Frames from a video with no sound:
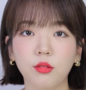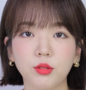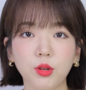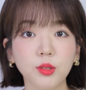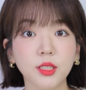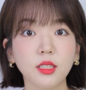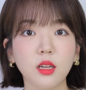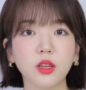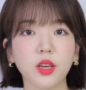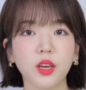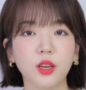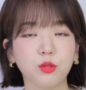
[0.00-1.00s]

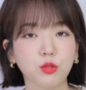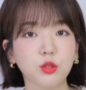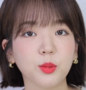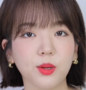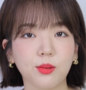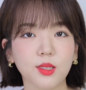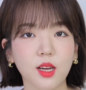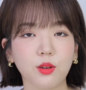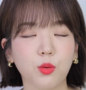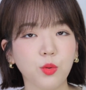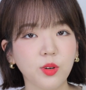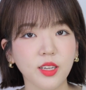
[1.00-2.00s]
성실하게 유튜브 영상을
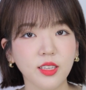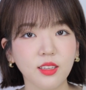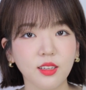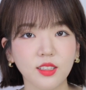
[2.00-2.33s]
올린